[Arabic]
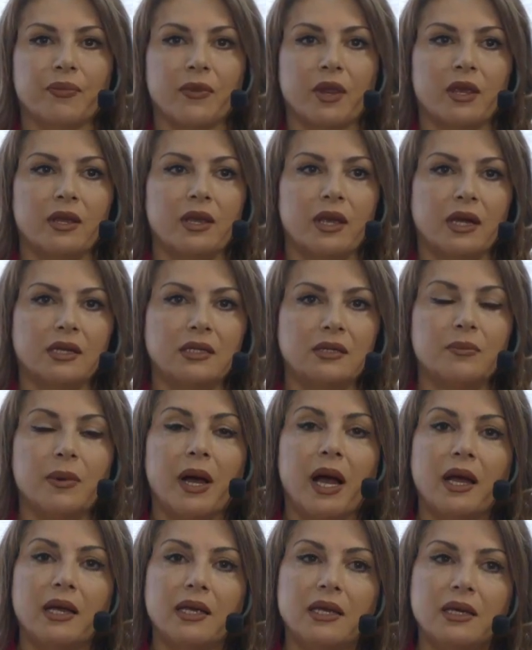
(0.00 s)
يعني
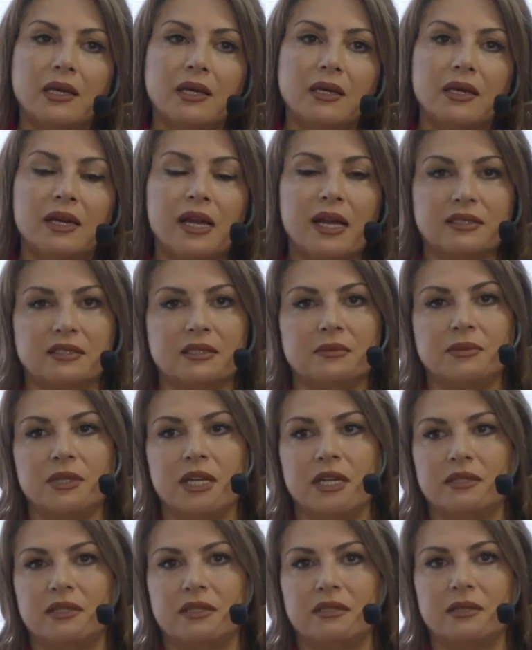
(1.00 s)
معايير لازم
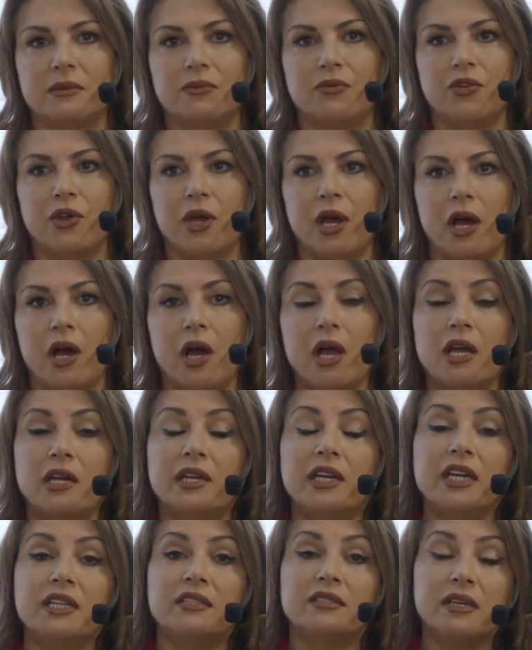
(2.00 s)
نلتزم فيها
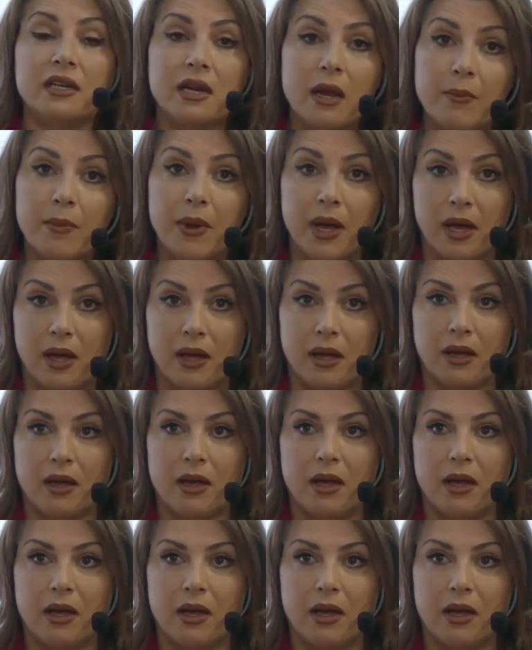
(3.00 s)
نحترمها